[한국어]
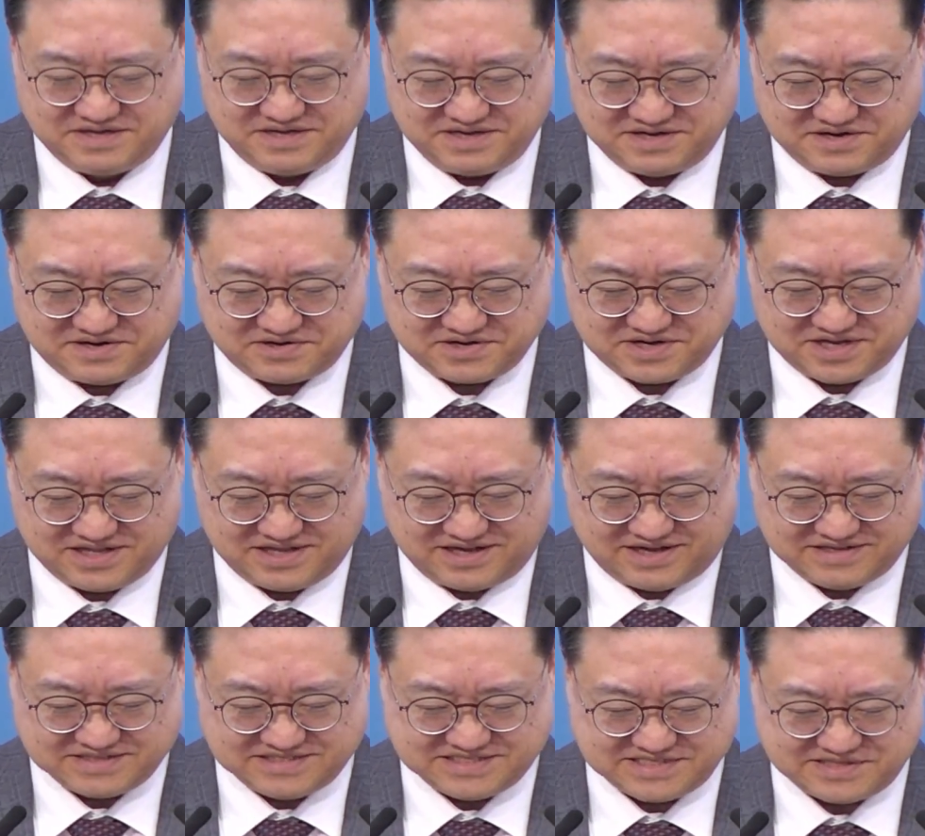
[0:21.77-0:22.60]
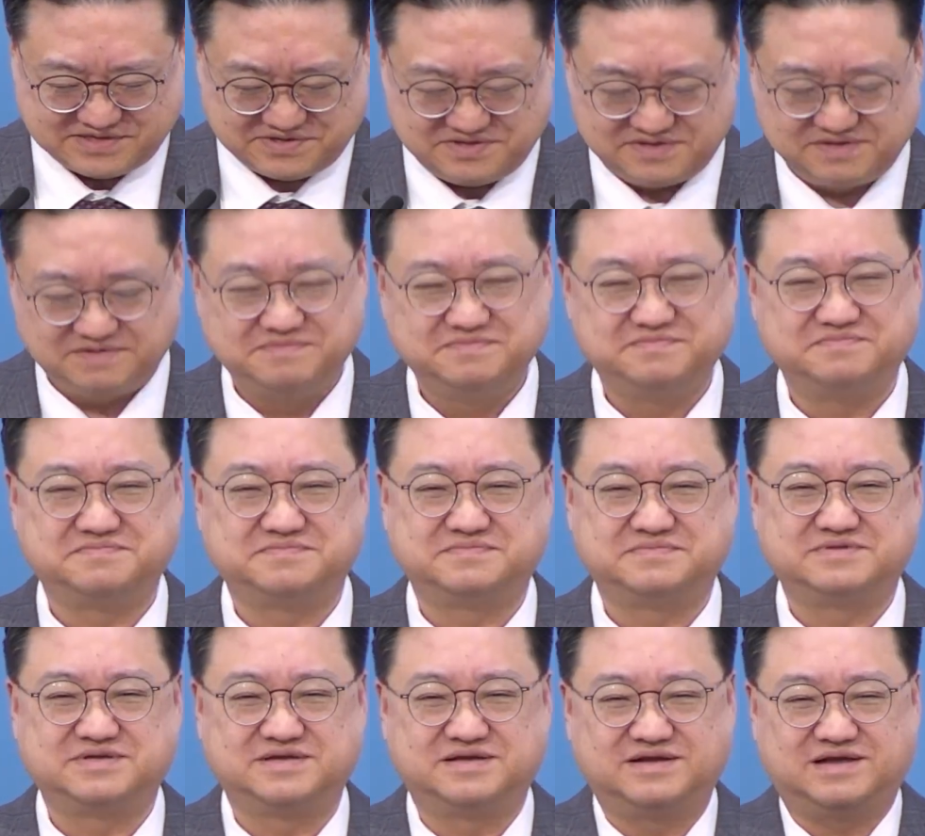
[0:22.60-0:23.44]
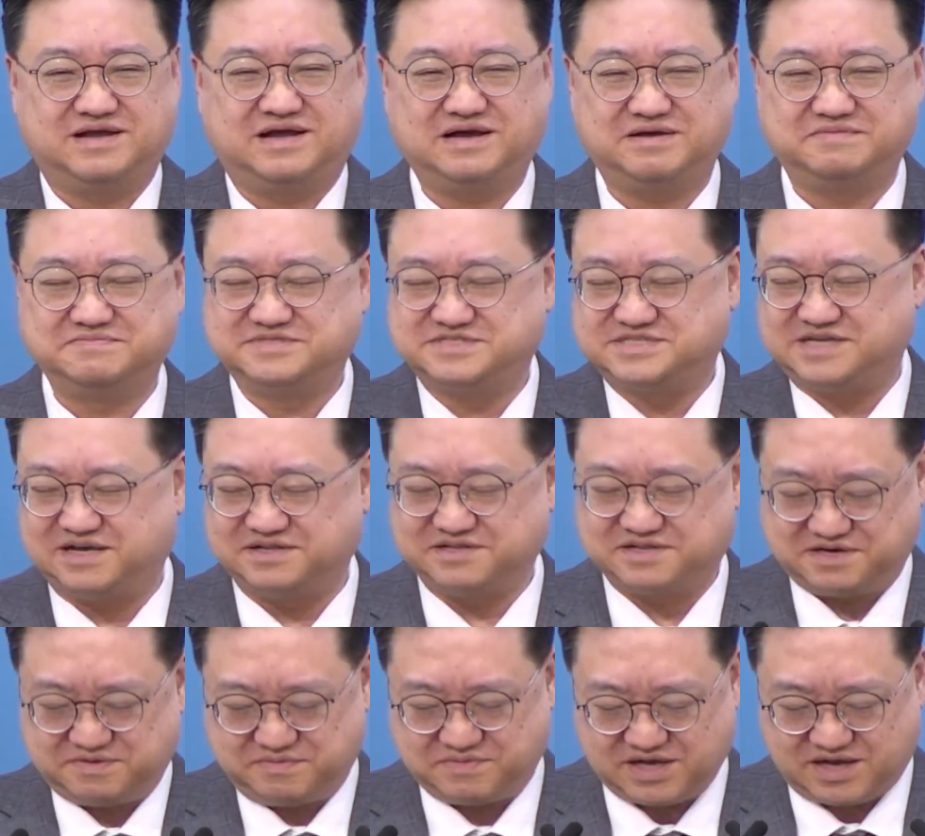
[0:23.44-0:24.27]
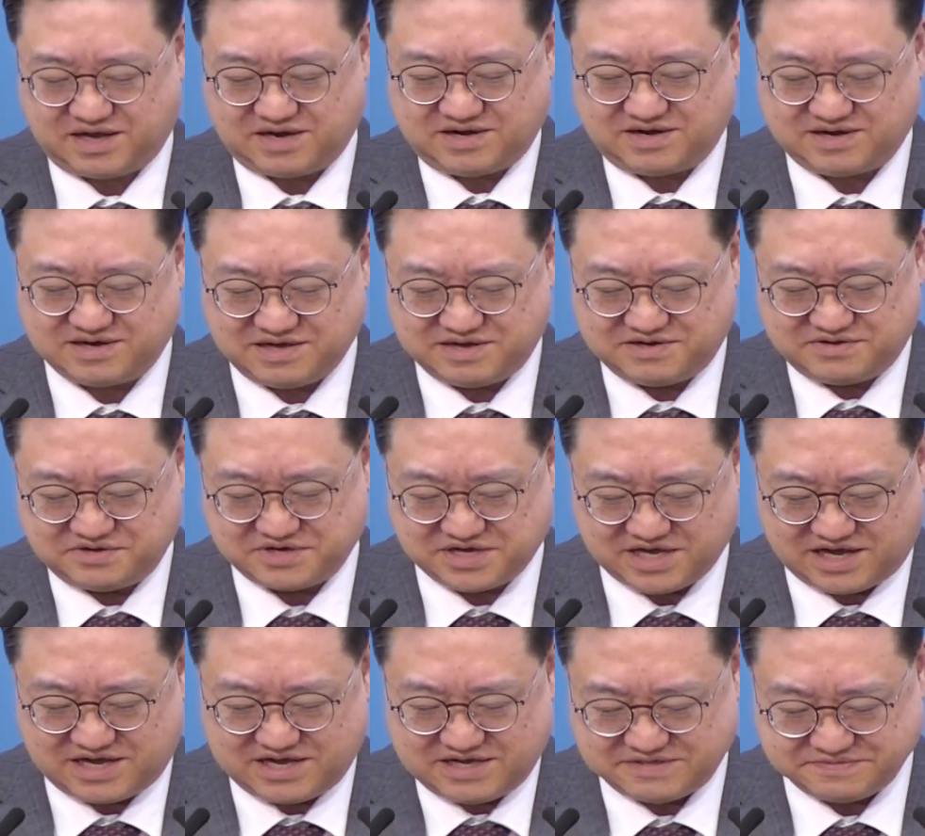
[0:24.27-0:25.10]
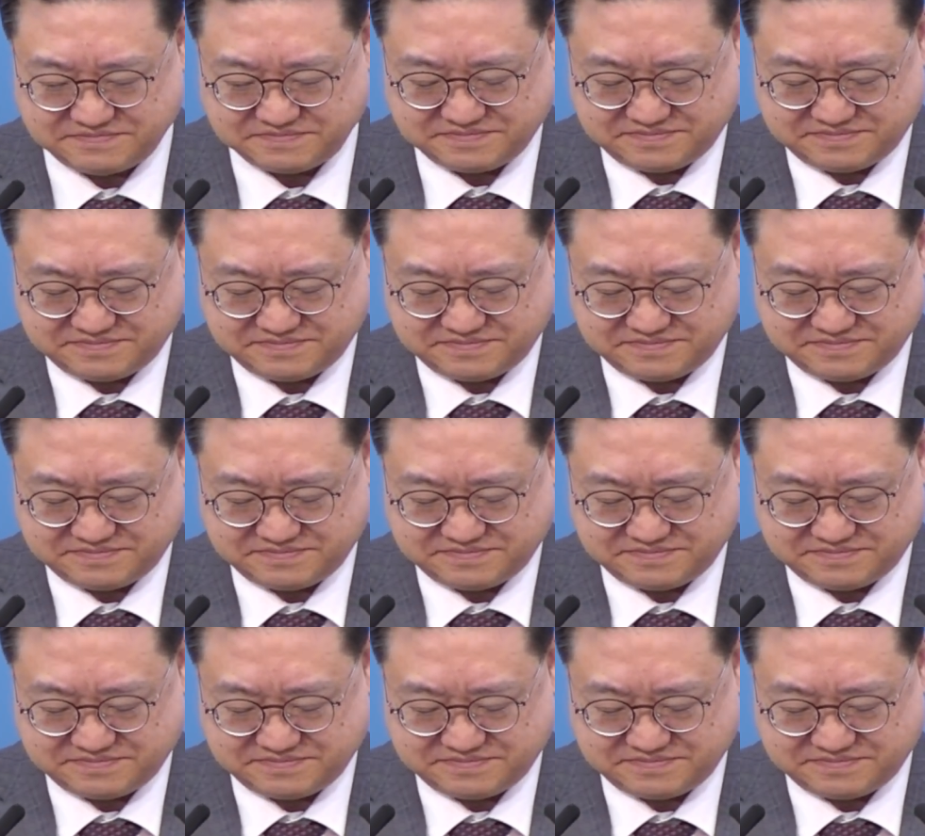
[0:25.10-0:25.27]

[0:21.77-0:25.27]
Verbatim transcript: 1억이 나왔어요. 음, 감사드립니다. 할렐루야.